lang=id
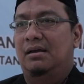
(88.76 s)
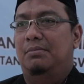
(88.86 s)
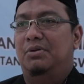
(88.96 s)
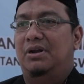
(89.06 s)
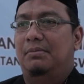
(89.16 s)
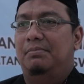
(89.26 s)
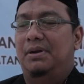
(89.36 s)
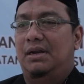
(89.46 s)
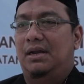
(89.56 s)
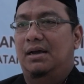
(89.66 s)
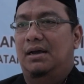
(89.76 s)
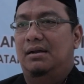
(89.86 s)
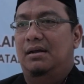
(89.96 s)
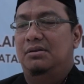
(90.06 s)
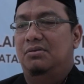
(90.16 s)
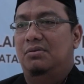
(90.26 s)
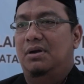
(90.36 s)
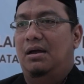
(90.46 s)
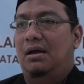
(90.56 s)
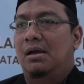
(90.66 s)
kemudian pendidikan dan
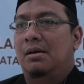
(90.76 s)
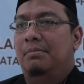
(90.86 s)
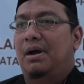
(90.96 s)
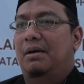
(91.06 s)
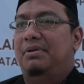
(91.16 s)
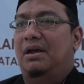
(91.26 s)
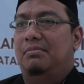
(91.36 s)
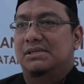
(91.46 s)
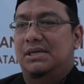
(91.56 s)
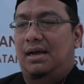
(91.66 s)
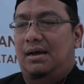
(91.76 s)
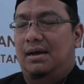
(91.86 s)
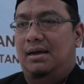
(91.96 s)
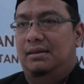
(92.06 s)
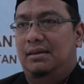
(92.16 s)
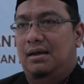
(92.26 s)
juga pengabdian masyarakat.